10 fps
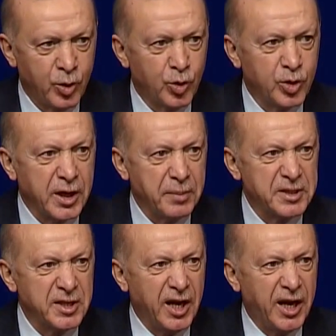
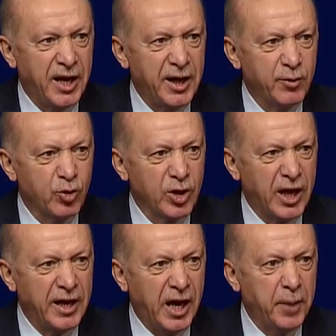Ülkemizin ayağına
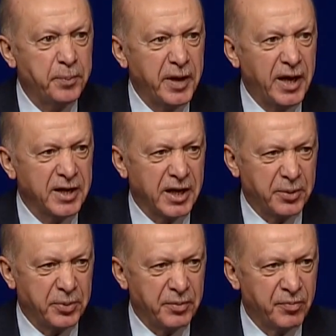vurulan her pranga gibi